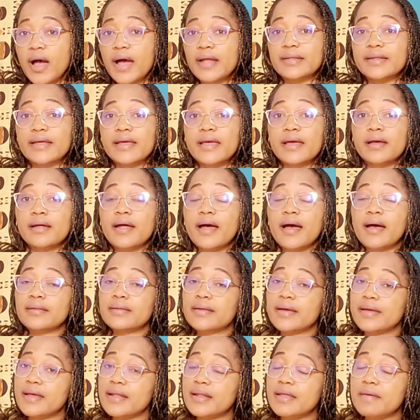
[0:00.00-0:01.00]
Anaël,
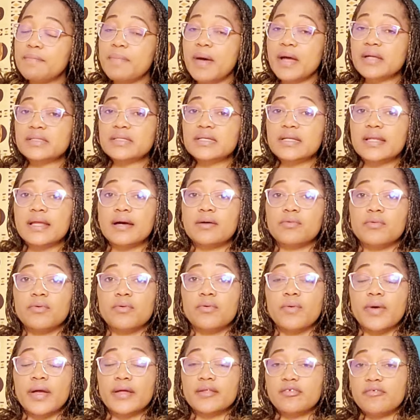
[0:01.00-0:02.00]
Anaël est partie là
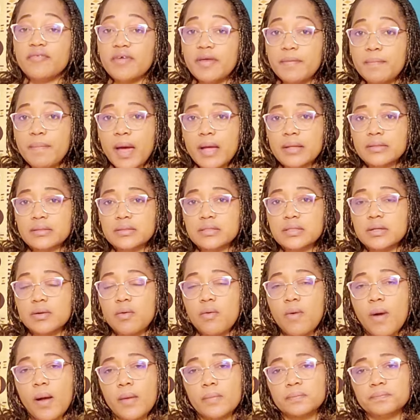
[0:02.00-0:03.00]
où elle devait partir,
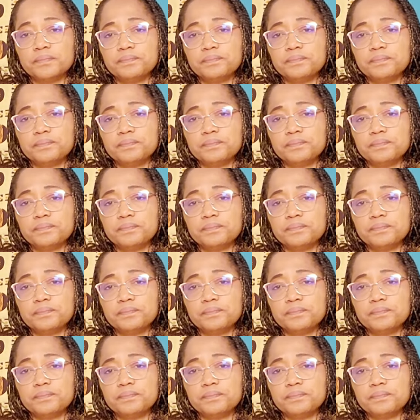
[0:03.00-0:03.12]
quoi.